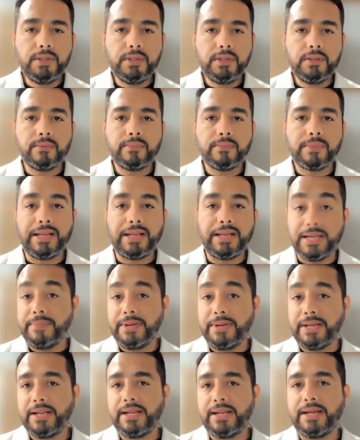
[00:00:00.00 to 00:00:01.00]
numa
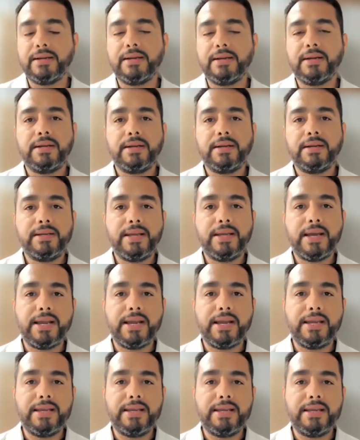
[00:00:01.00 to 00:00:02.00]
lâmina, né? E
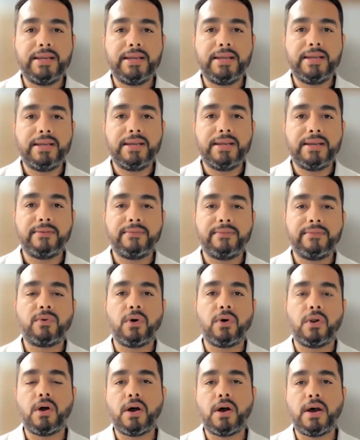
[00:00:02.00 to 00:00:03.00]
aí
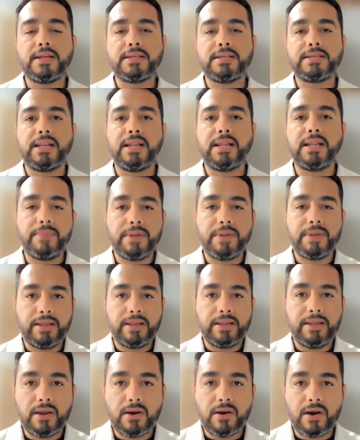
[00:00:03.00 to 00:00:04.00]
colore essa lâmina.
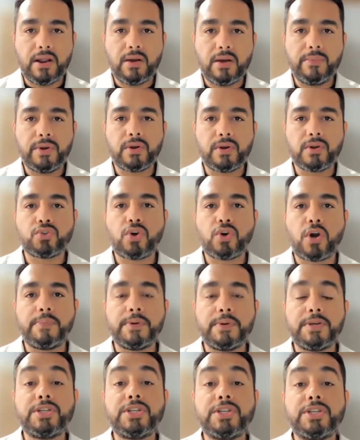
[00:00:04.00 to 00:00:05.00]
E olha, o
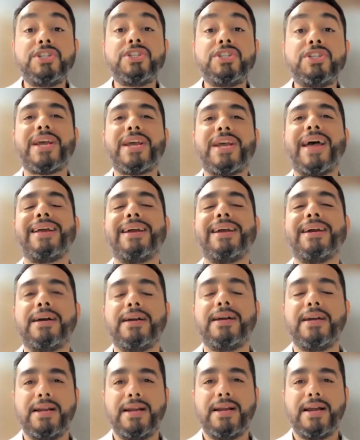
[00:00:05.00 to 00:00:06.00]
microscópio a gente
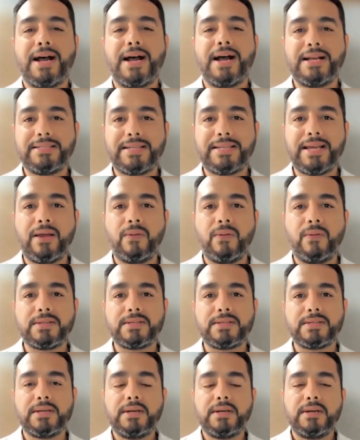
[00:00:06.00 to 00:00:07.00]
enxerga as
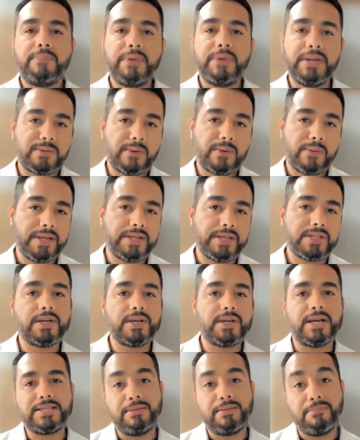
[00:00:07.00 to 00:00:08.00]
células, principalmente
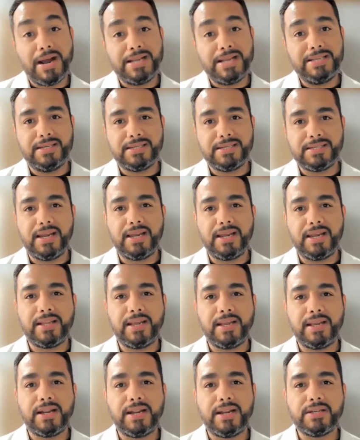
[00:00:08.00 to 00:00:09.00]
as hemácias, né? Que
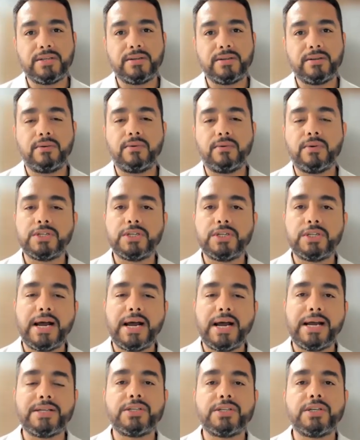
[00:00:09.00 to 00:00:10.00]
tem grande
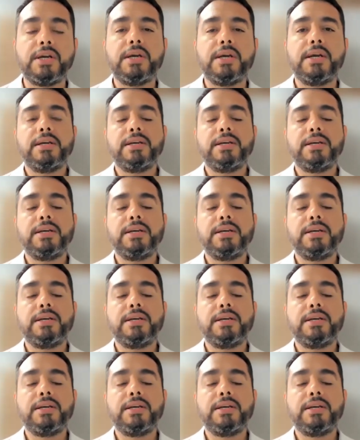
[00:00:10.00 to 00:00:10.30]
quantidade,